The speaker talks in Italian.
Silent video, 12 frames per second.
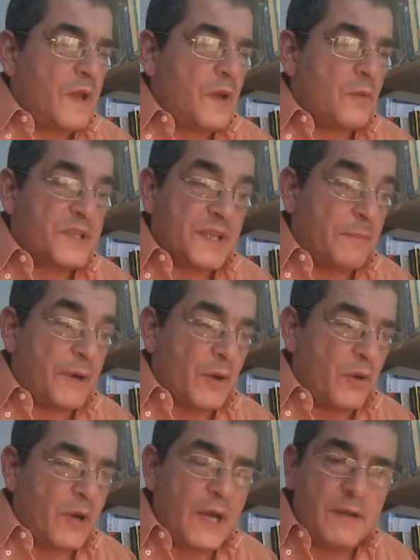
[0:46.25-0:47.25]
Questa
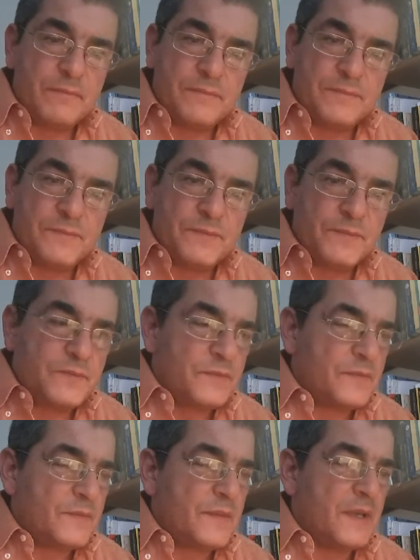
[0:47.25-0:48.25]
parola,
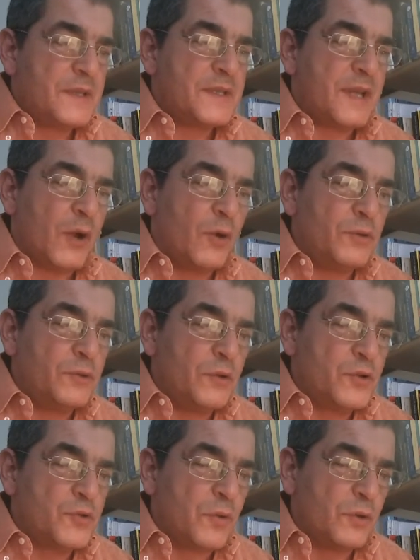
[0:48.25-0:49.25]
secondo
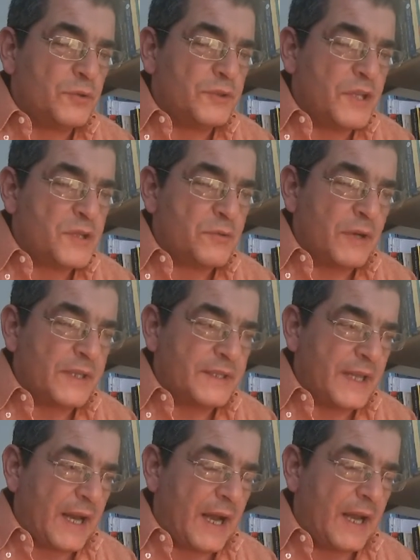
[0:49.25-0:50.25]
il suo contesto
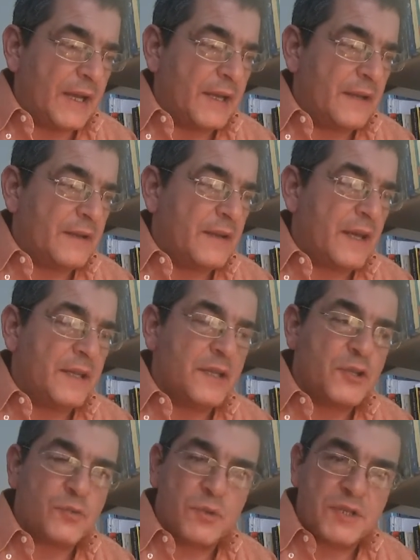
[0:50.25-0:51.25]
letterale ed
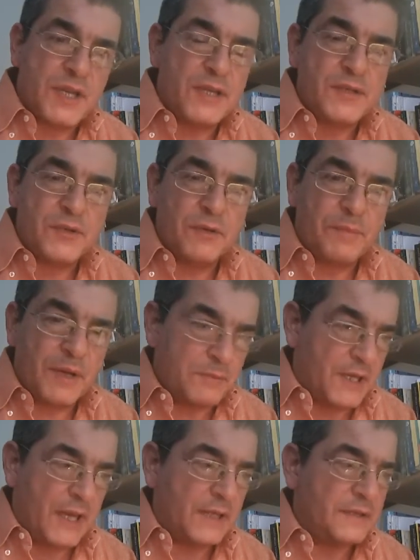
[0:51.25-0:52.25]
il suo senso
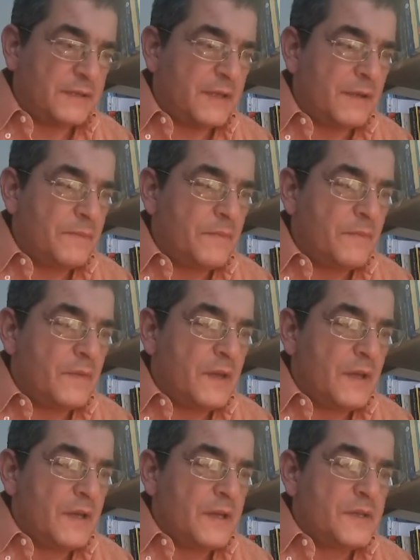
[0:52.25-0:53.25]
preminente,
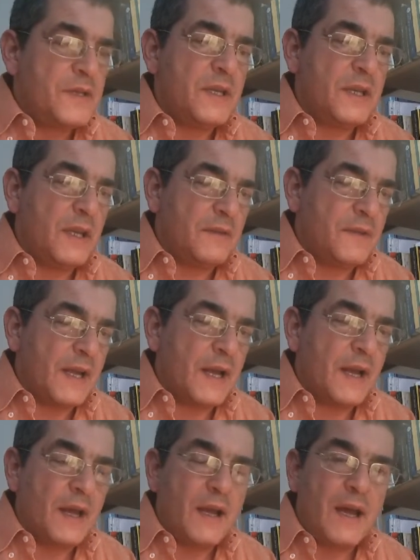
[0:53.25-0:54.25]

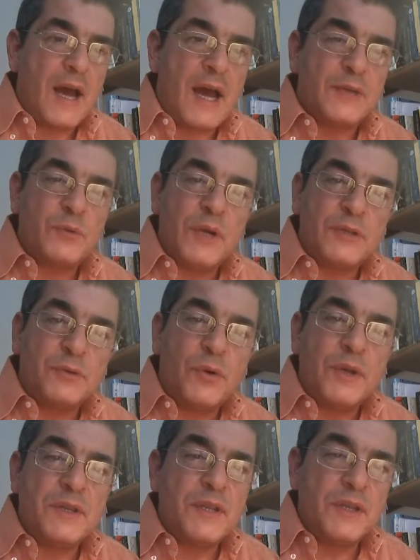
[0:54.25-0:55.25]
significa
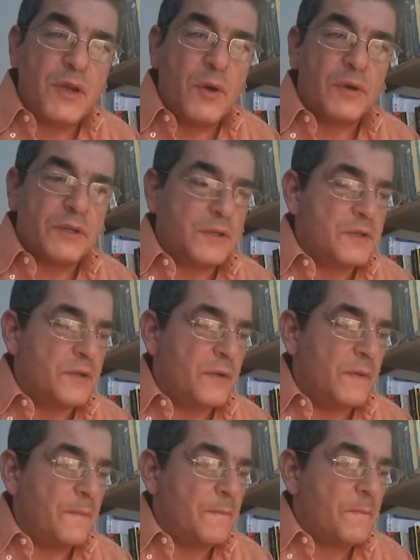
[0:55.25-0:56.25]
adulatori di Dionisio,